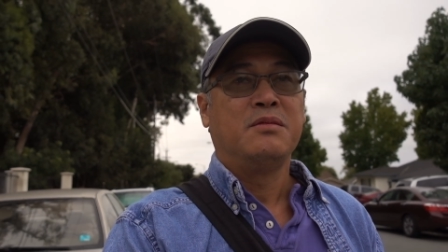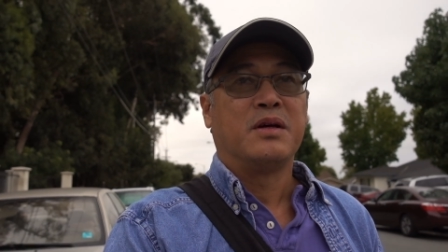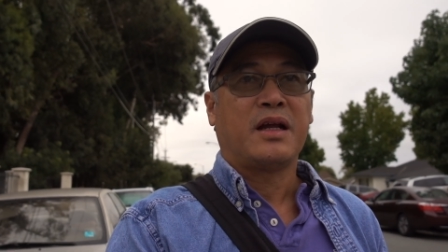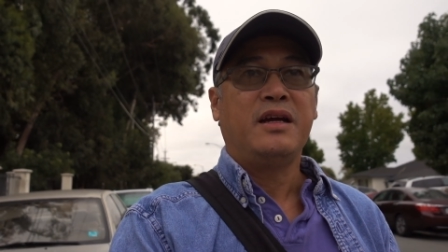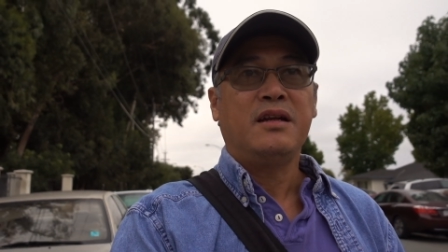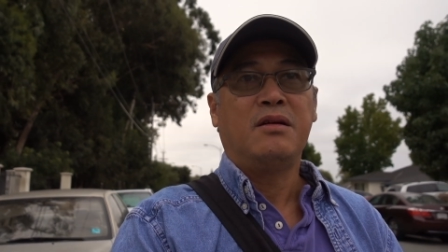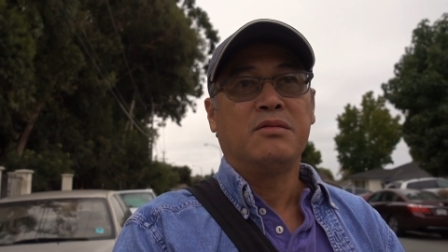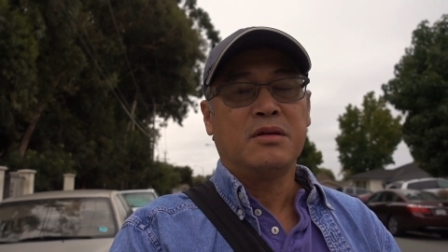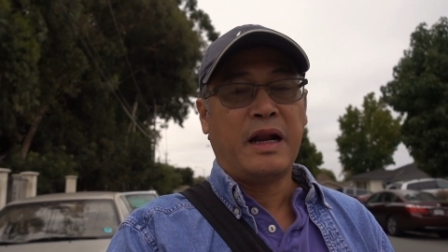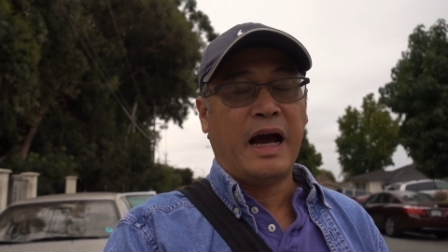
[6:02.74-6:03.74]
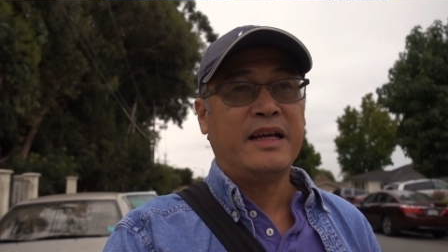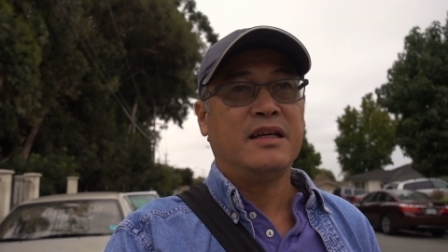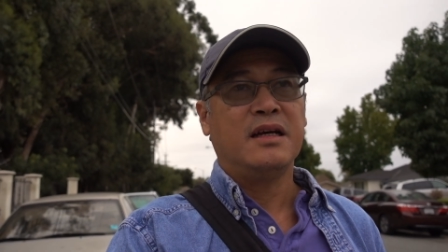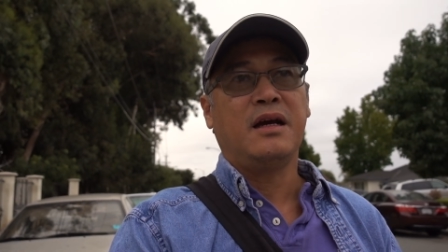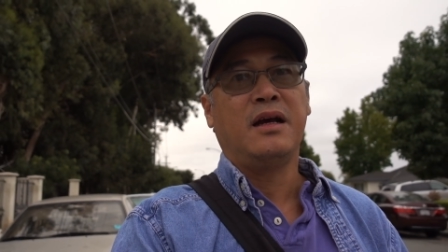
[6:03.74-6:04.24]
mà thấy nó không có đã
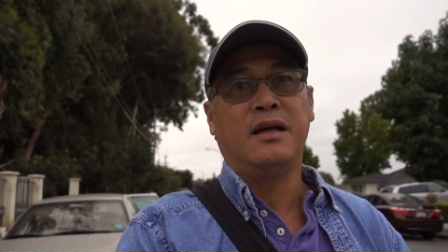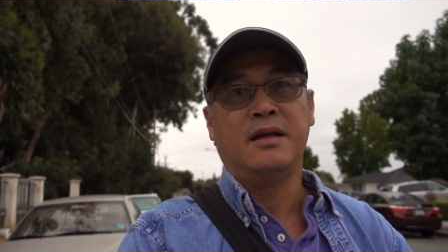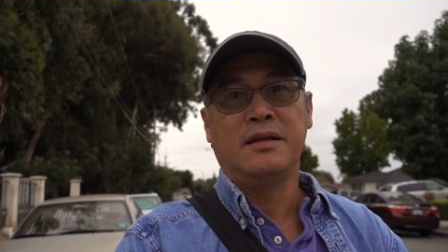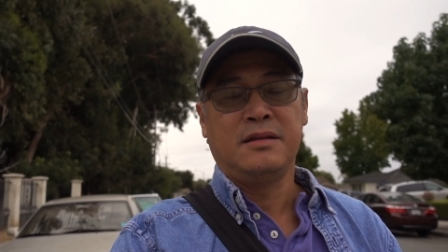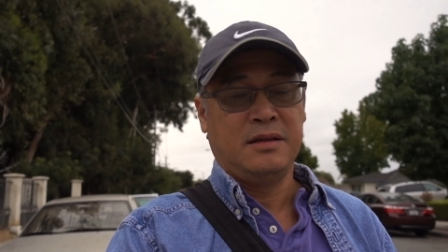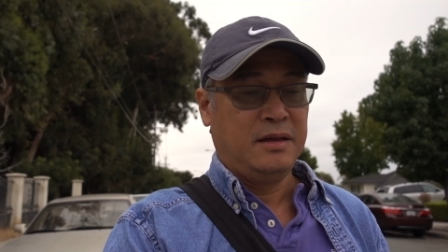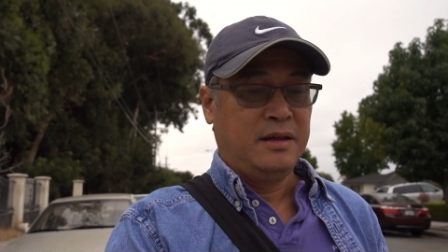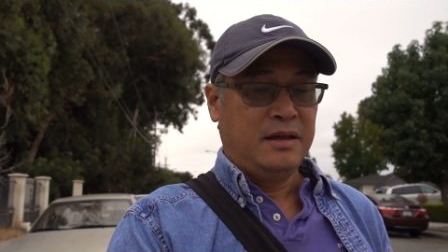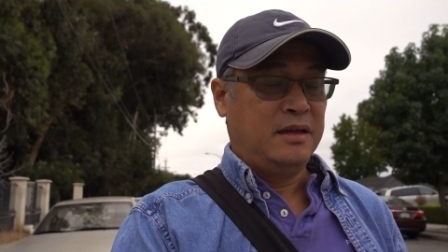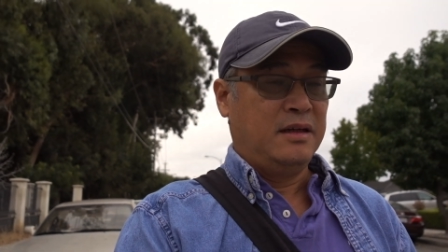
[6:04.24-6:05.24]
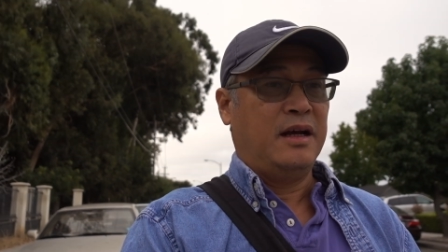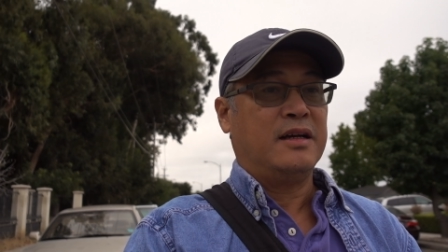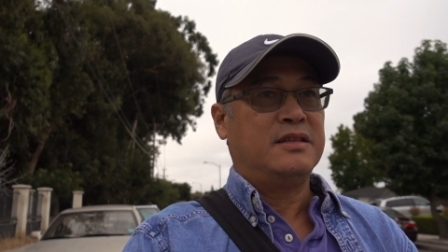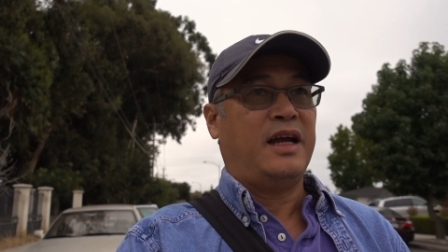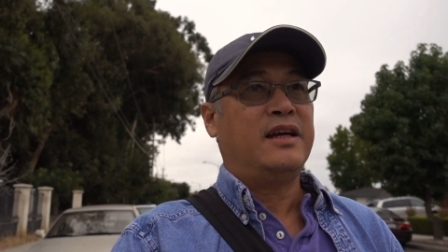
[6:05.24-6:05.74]
gì hết à.
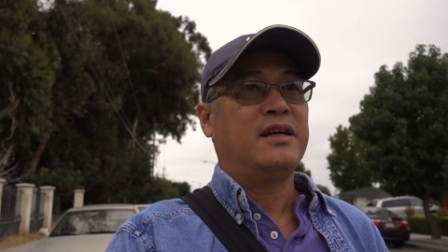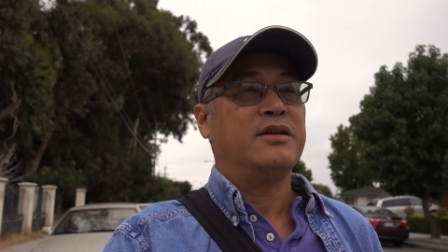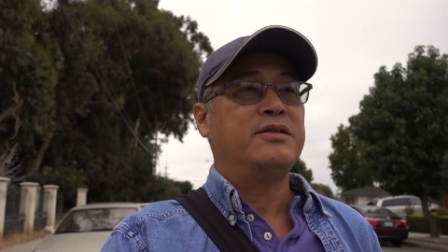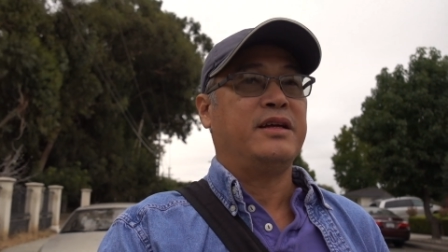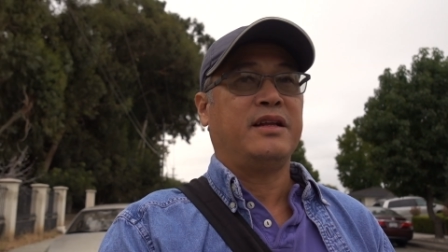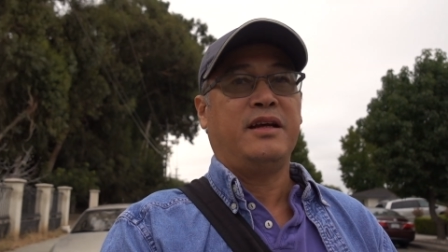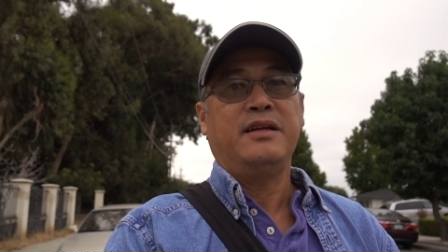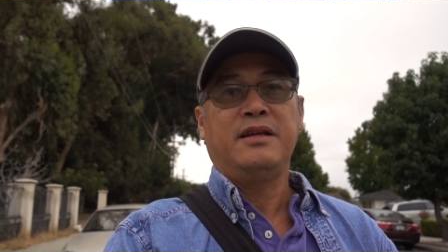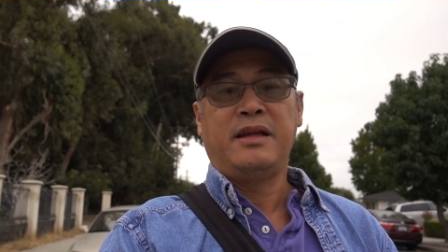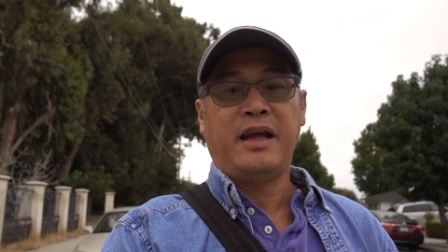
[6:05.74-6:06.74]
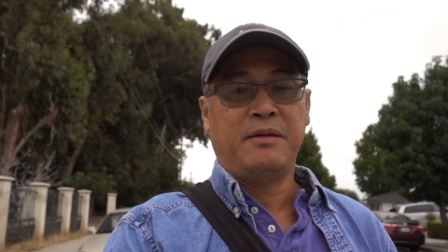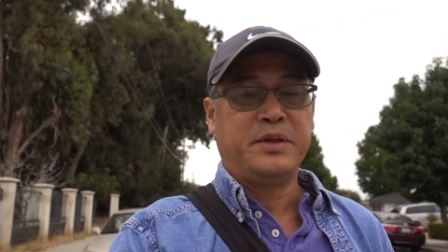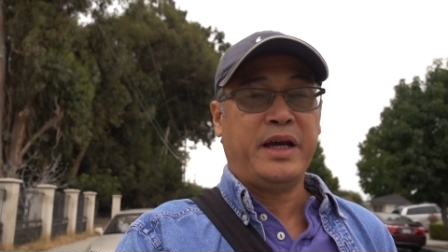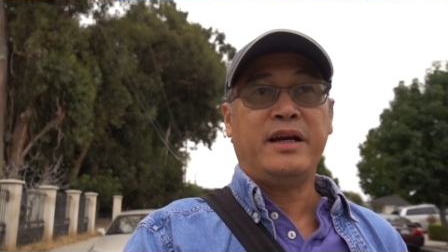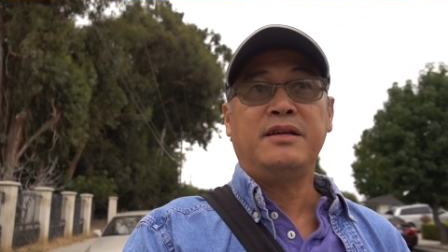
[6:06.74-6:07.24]
Ăn sáng kiểu này thấy nhàm
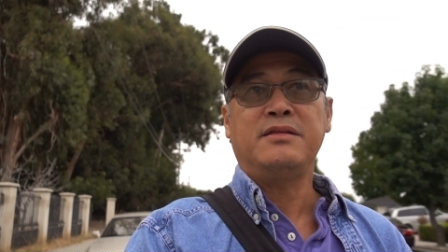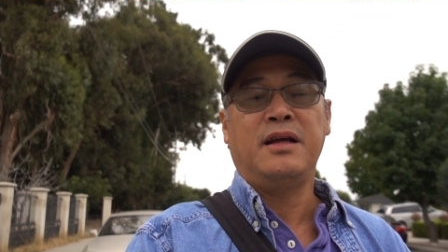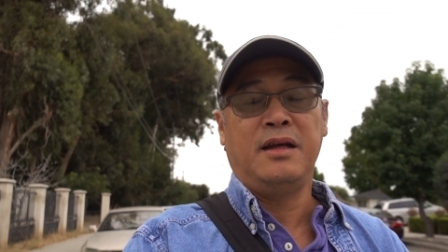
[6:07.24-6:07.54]
chán,